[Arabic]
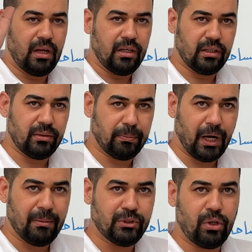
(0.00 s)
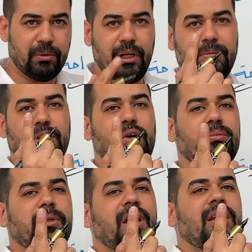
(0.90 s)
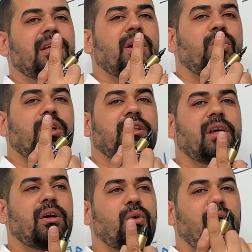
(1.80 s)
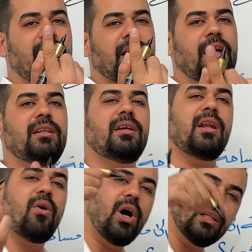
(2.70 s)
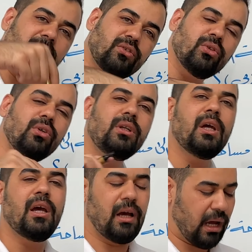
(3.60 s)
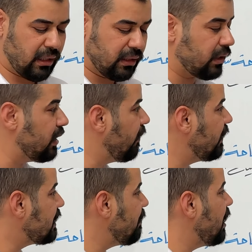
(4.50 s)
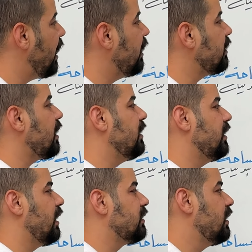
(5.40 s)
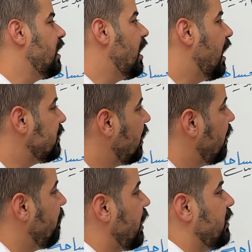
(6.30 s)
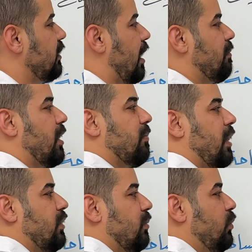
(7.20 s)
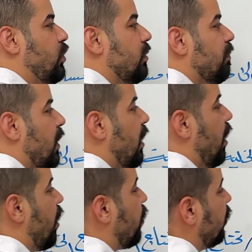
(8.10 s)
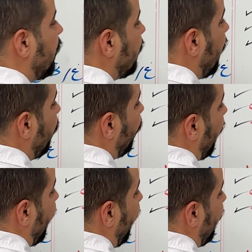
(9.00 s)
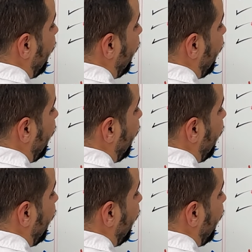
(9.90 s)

البراميسيوم كله متكون من خليه واحده وهاي الخليه نواتها تكون حقيقيه فنسميها احنا طليعيات. هسه احنا ما نريد نتعمق بهاي الامور. يقول تختلف الخلايا